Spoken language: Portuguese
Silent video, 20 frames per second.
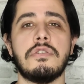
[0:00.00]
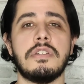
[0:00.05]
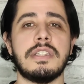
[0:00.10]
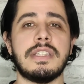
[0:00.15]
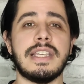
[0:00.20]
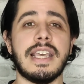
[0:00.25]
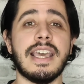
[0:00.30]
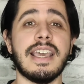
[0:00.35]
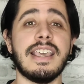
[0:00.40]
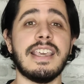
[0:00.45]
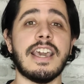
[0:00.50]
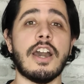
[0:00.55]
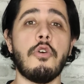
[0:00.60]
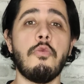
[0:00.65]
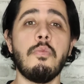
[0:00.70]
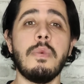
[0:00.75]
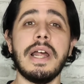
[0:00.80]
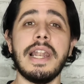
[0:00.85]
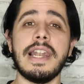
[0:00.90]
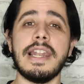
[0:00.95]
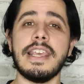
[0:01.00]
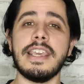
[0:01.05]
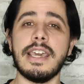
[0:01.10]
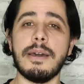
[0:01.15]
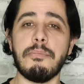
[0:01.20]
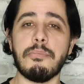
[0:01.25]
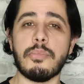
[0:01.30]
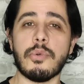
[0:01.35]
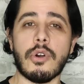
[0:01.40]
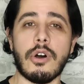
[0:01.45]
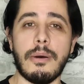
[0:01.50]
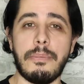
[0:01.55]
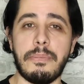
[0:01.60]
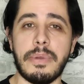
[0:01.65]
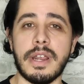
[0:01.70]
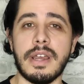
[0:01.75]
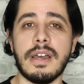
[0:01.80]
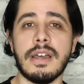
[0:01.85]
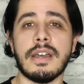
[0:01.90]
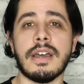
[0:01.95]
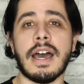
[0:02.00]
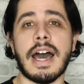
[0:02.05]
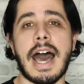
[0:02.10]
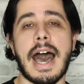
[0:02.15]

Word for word: dizer que é uma linha própria